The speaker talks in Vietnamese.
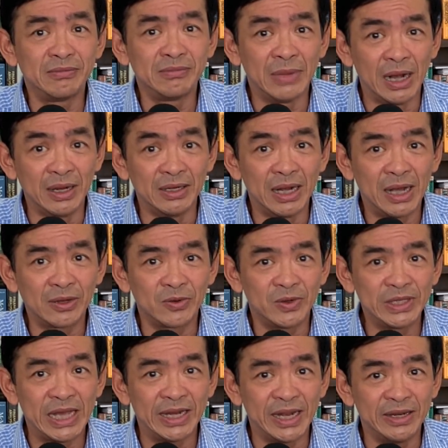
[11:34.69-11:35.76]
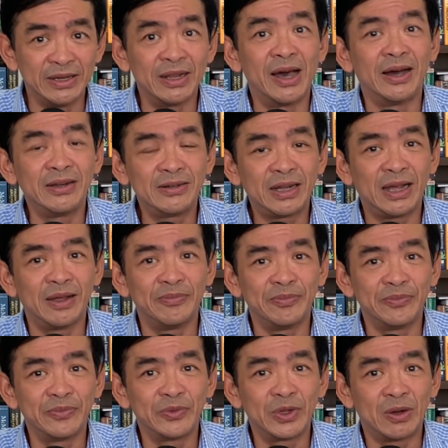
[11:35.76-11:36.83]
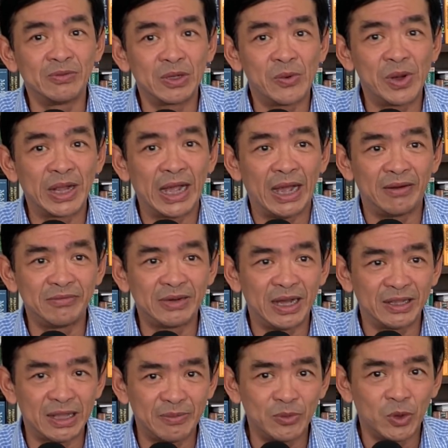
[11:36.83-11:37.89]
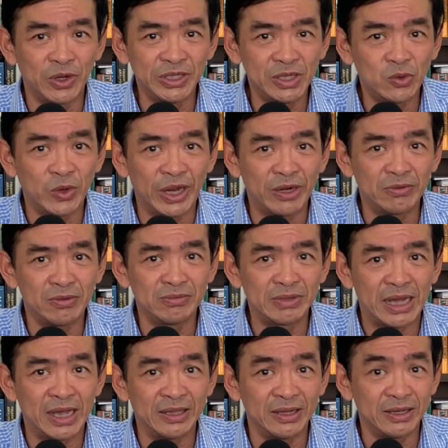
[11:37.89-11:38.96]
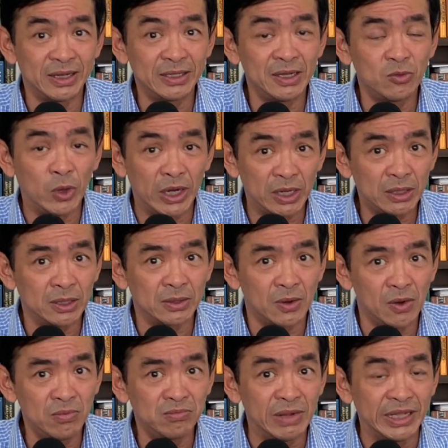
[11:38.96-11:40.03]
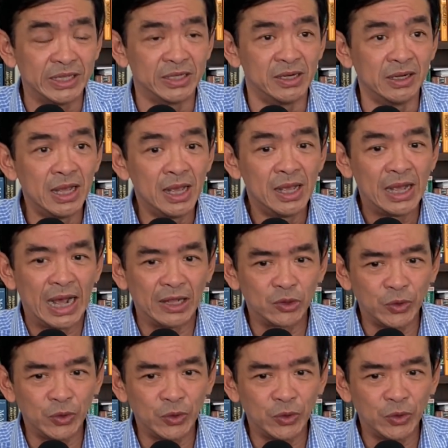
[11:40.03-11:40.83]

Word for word: mừng của gia đình đến ông châu văn khảm và thăm hỏi sức khỏe của ông ta thì cái sức khỏe rất là tốt bình thường à,